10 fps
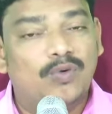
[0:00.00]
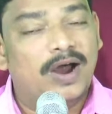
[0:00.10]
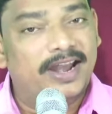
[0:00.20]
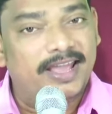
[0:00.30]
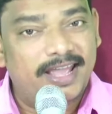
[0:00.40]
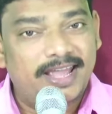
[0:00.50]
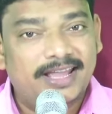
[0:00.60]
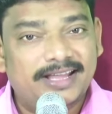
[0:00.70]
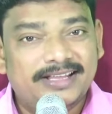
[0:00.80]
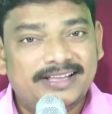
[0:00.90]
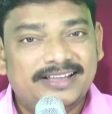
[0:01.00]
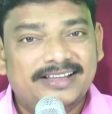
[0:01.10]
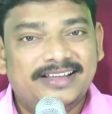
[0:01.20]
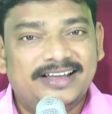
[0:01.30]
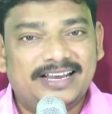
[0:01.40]
వాడే
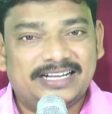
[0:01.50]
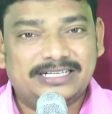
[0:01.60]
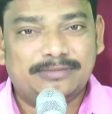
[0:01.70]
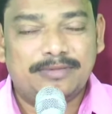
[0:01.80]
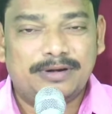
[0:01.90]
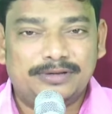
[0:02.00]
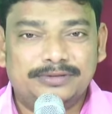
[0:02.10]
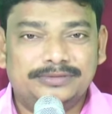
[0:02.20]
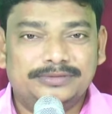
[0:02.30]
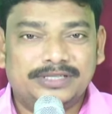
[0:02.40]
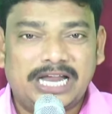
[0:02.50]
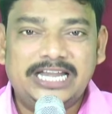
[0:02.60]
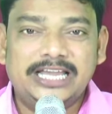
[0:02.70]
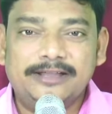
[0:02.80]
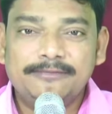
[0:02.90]
రక్షింపబడ్డం
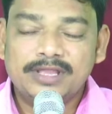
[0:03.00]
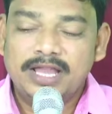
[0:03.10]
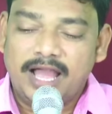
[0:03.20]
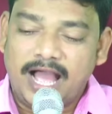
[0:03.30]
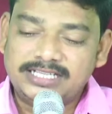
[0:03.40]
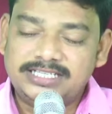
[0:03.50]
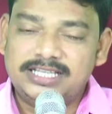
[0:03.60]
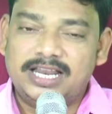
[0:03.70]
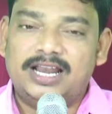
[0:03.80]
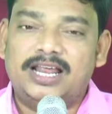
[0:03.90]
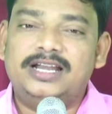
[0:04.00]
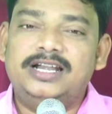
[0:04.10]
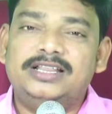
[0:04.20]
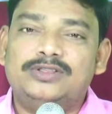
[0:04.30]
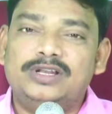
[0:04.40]
అంటే ఆ
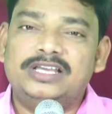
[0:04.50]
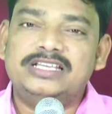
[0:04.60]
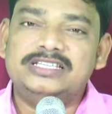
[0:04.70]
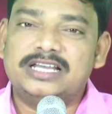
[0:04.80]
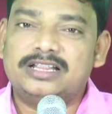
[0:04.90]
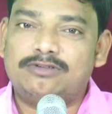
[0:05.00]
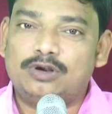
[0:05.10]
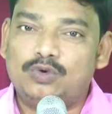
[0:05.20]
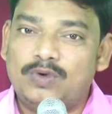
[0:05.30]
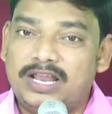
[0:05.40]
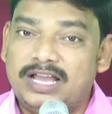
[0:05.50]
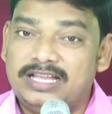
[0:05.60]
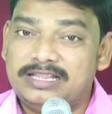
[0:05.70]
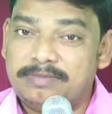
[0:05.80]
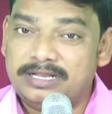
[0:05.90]
శిథిలాలన్నింటినీ తొలగించేంతవరకు నువ్వు
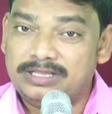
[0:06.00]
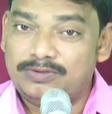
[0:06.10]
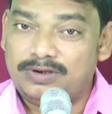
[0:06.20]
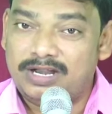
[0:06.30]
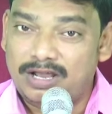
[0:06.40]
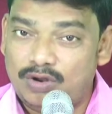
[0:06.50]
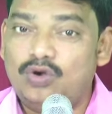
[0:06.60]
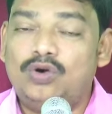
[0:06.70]
ఎలాగైతే బ్రతికుండాలో